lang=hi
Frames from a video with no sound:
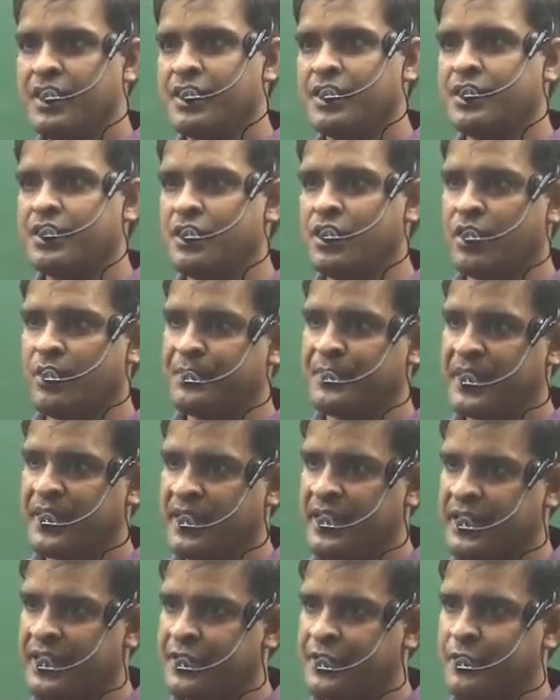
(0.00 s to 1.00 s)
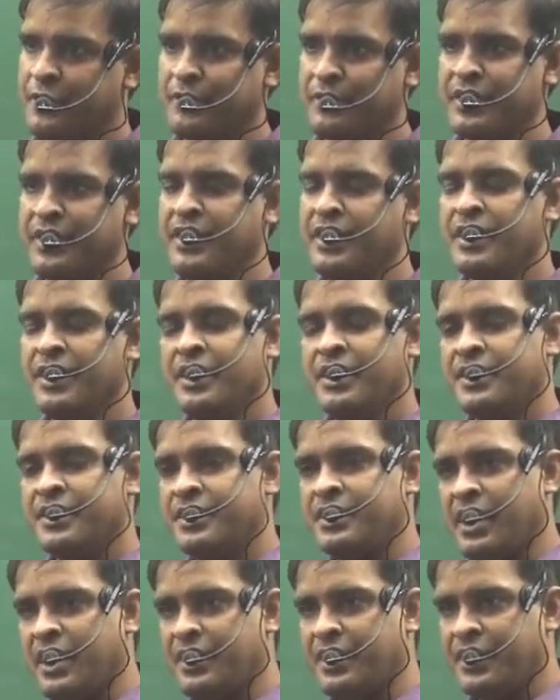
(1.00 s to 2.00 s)
कितने ऑप्टिकल एक्टिव होंगे
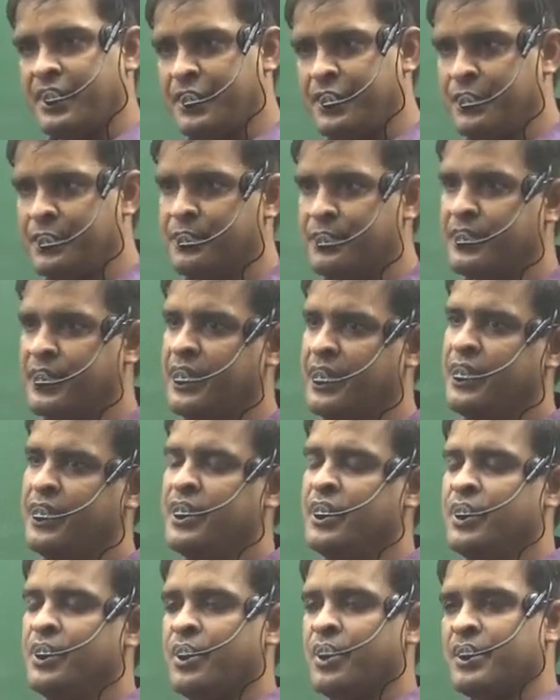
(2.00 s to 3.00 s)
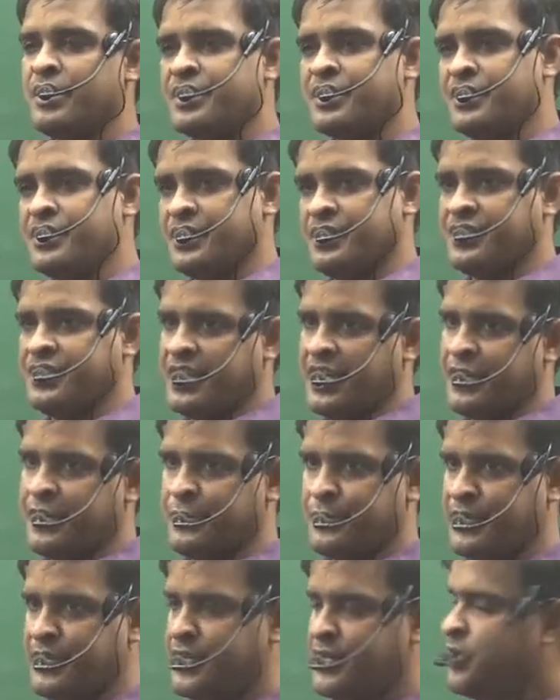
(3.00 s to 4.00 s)
या नहीं होंगे और कितने जीआई
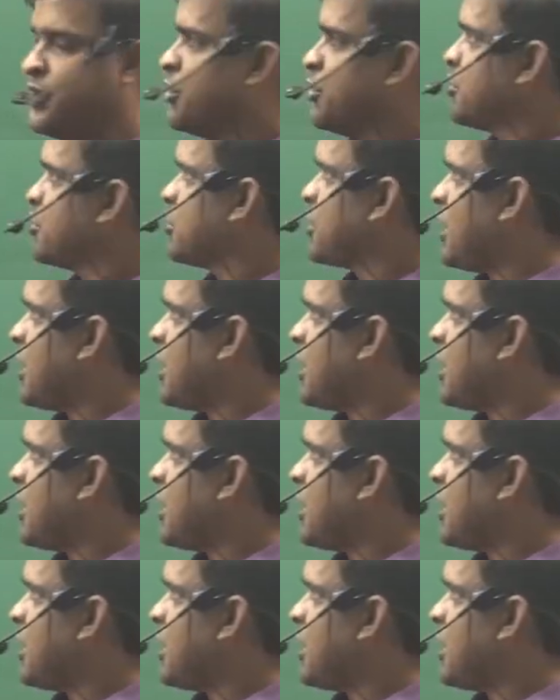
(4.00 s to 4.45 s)
होंगे तो